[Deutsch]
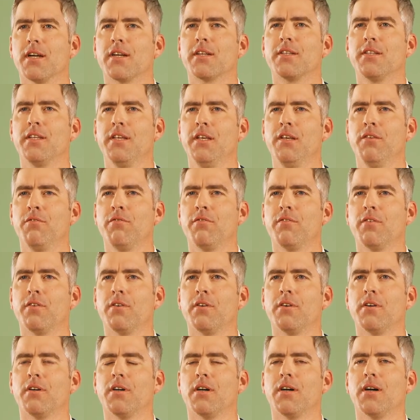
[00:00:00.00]
aktiv,
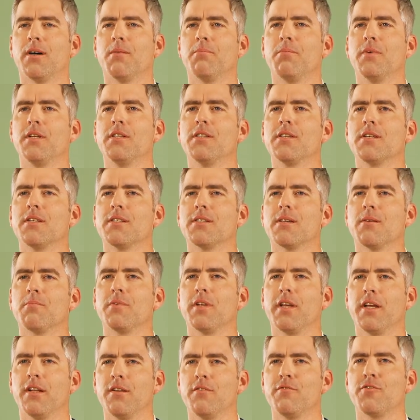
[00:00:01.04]
haben
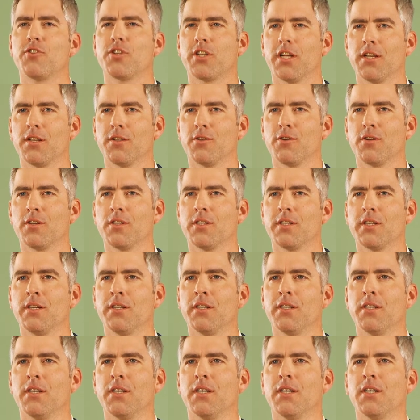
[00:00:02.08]
insgesamt elf Standorte
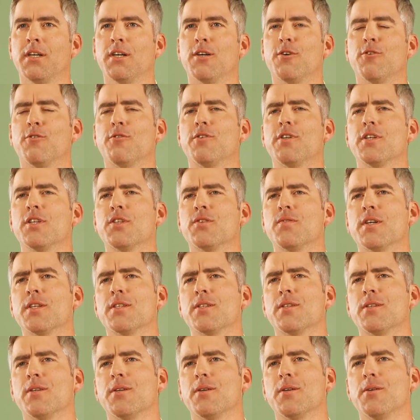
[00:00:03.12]
und das,
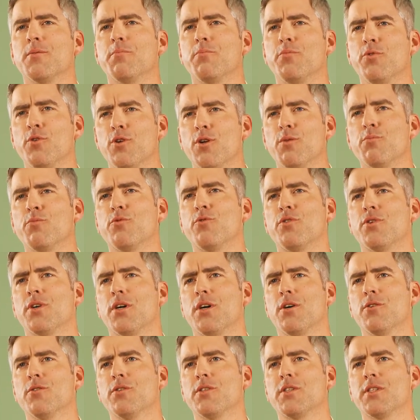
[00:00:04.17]
was Bühler
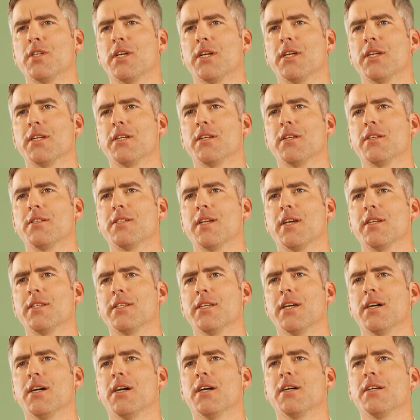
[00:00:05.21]
Motor auszeichnet seit
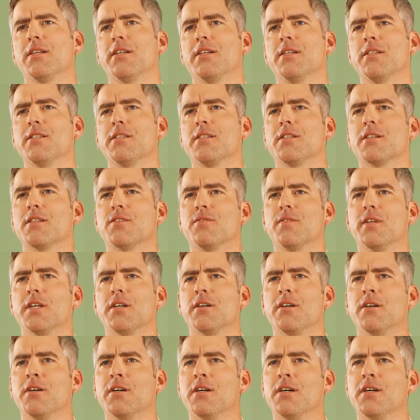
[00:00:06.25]
Jahren, ist, dass wir
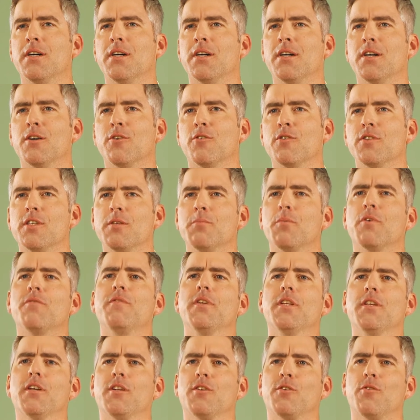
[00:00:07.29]
uns immer
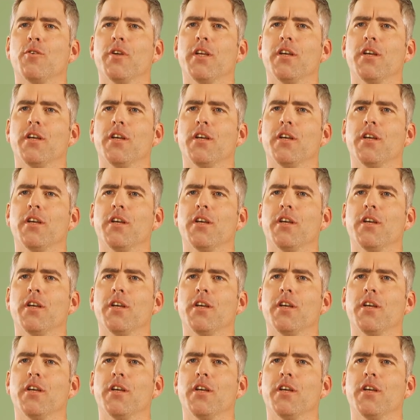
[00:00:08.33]
wieder neu